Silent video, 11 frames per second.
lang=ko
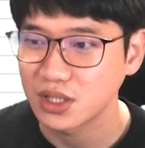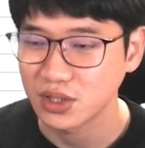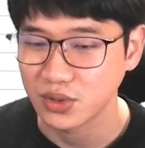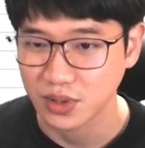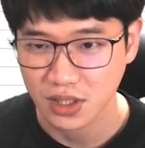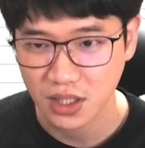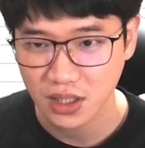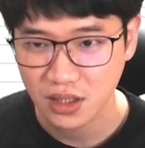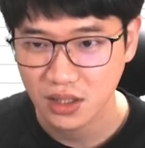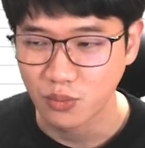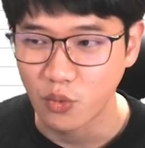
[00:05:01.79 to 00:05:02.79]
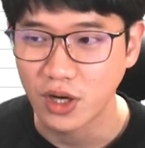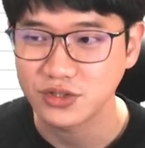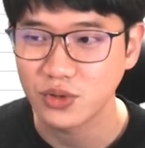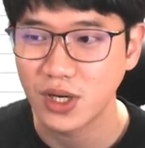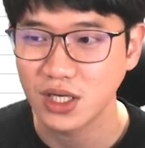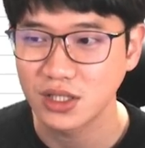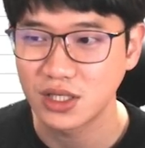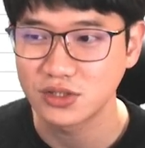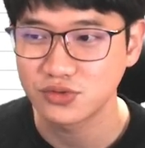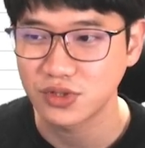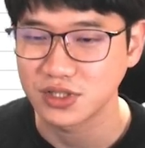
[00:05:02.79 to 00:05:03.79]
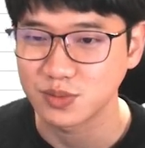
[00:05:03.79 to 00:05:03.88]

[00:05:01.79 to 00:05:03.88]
이렇게 모아서 확인을 할 수가